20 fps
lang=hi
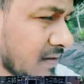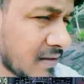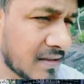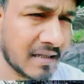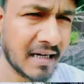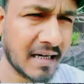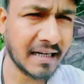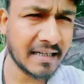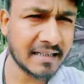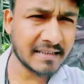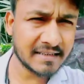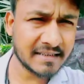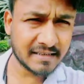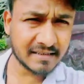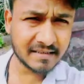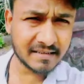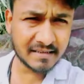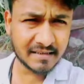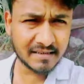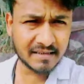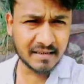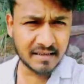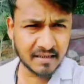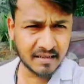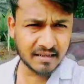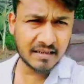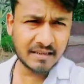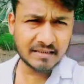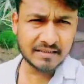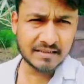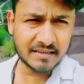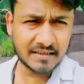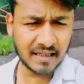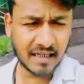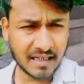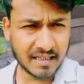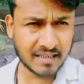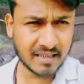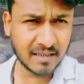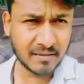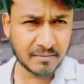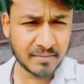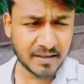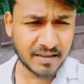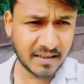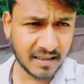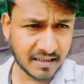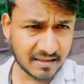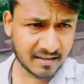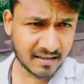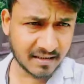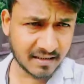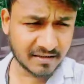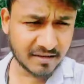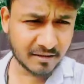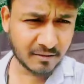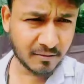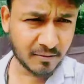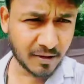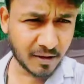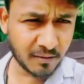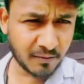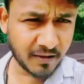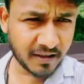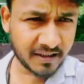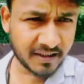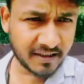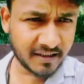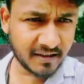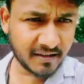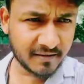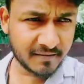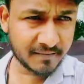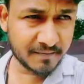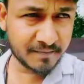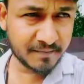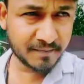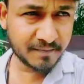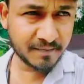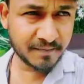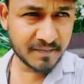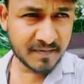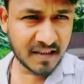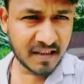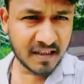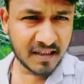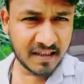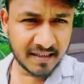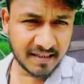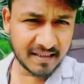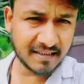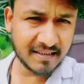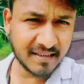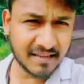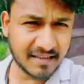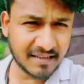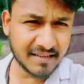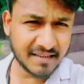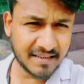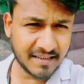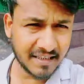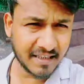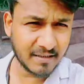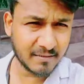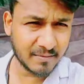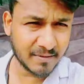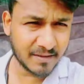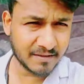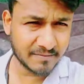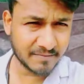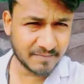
गाइस चार धाम की यात्रा जरूर करवाएंगे एक दिन रियल भी